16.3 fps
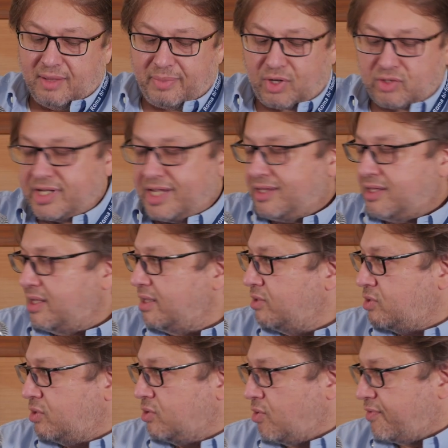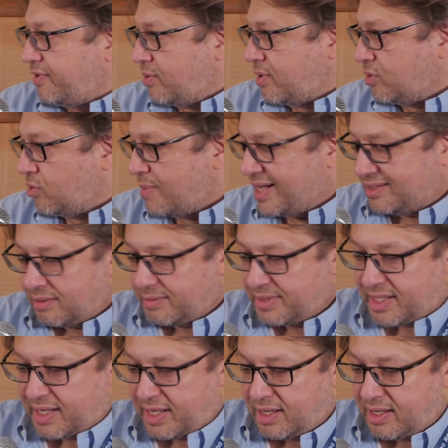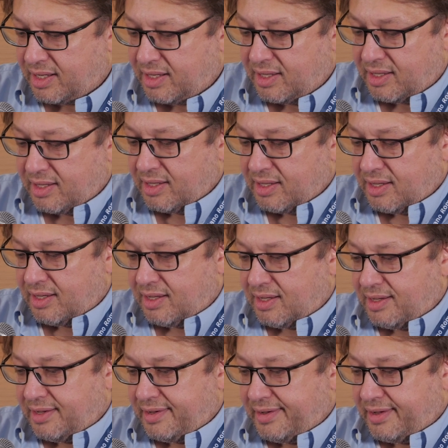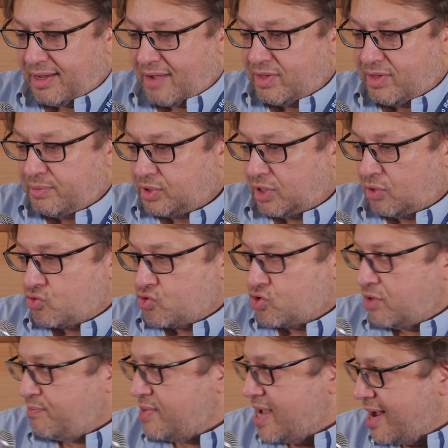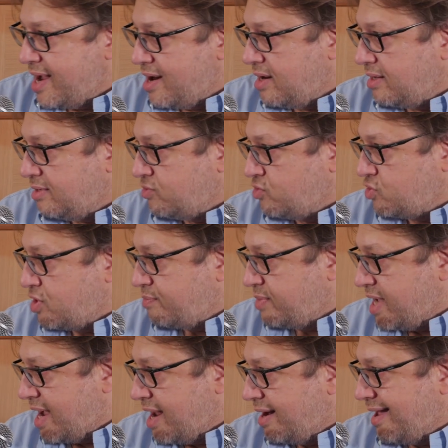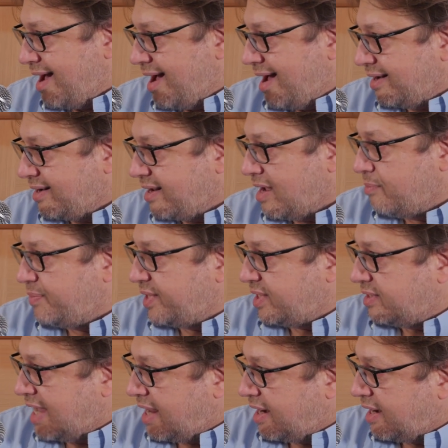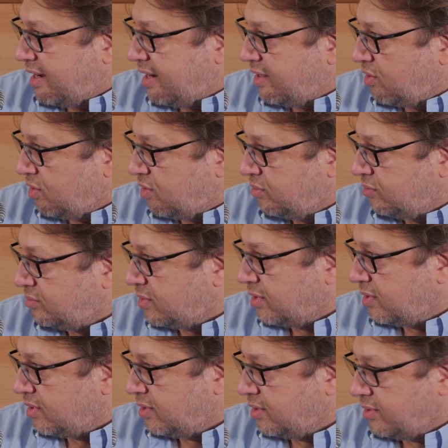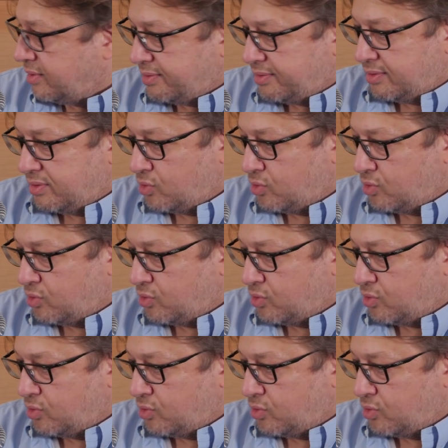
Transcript: Però senti, io ti devo fare una domanda perché certo eh, avete portato JBL, JBL Arkham per dare no, eh,